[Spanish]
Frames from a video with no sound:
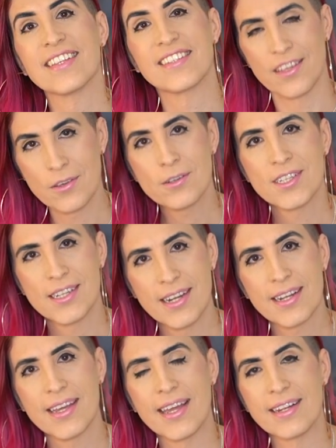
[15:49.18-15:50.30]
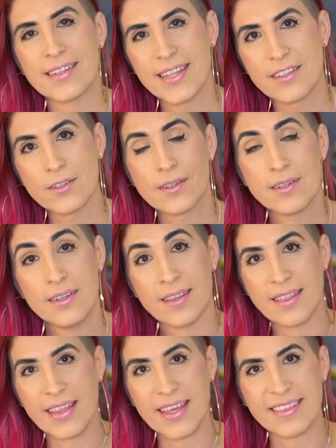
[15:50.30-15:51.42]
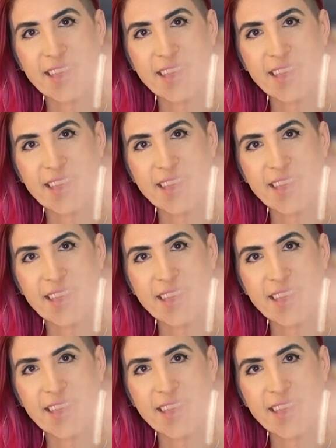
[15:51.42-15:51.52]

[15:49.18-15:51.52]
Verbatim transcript: Decidió llenar el TikTok de